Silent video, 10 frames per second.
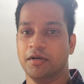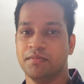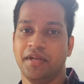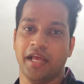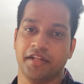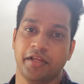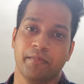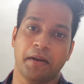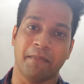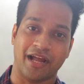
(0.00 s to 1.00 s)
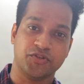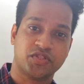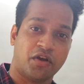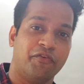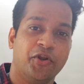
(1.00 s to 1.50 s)
समझ में नहीं आती मैंने
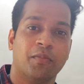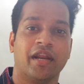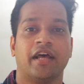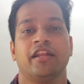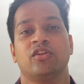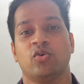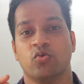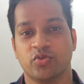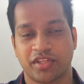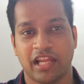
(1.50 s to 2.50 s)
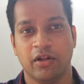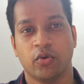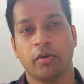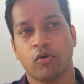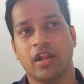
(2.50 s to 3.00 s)
बाइजूस का वीडियो बनाया था तो उसके लिए
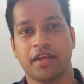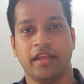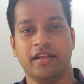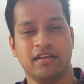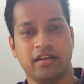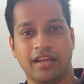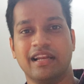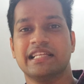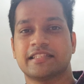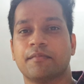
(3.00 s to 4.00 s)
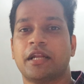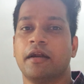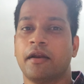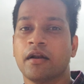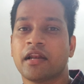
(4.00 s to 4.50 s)
उन्होंने बोला कि इंग्लिश सब
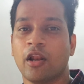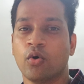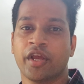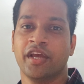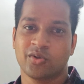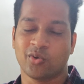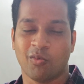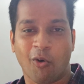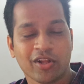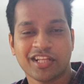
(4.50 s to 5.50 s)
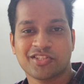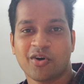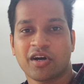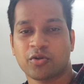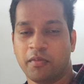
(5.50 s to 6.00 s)
डालोगे तो बहुत अच्छा
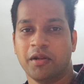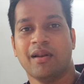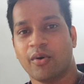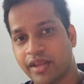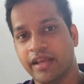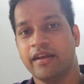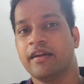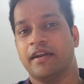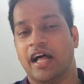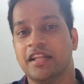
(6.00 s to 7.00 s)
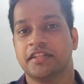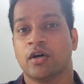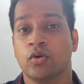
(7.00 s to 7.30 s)
होगा तो मैंने बोला ओके डाल देता